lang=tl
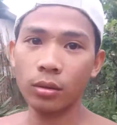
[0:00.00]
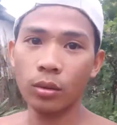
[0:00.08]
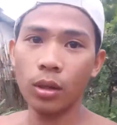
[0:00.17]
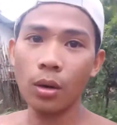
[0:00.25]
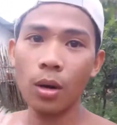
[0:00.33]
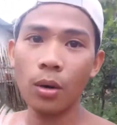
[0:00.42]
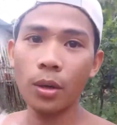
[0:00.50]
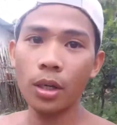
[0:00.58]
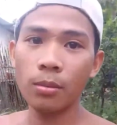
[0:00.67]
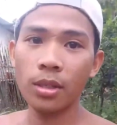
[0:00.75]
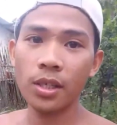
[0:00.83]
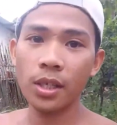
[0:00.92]
oh, kawawa
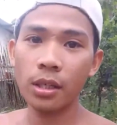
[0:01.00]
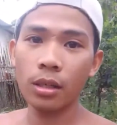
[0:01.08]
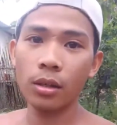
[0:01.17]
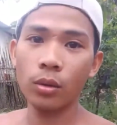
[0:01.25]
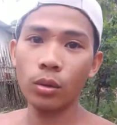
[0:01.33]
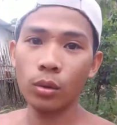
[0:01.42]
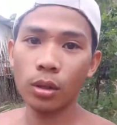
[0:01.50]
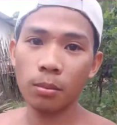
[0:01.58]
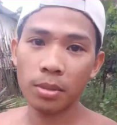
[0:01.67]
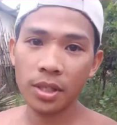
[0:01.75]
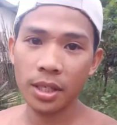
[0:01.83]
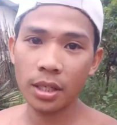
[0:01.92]
naman sila,
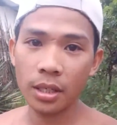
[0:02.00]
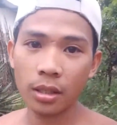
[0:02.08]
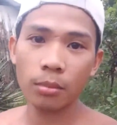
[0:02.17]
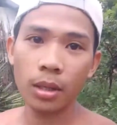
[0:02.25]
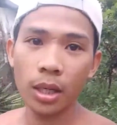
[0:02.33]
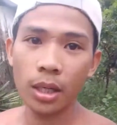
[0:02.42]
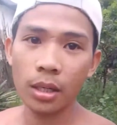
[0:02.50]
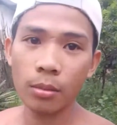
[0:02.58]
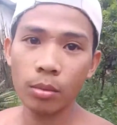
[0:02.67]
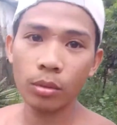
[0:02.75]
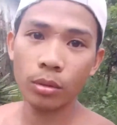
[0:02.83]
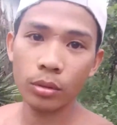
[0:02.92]
nahulugan pa sila ng
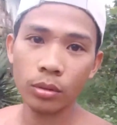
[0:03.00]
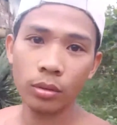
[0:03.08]
balahibo.